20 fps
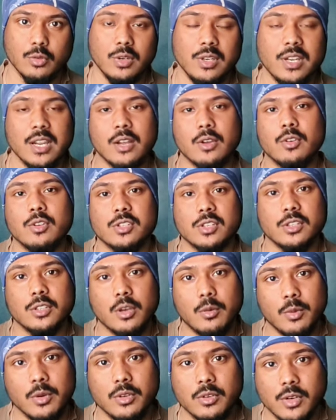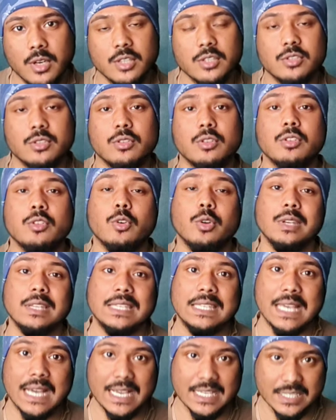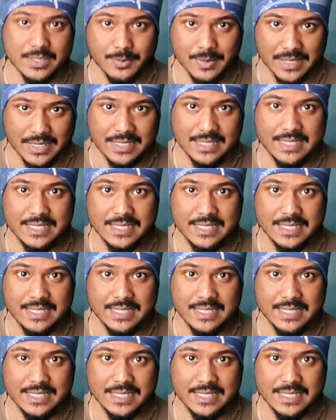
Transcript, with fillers: কলি রাক্ষসকে দমন করার জন্য কলকি আসবে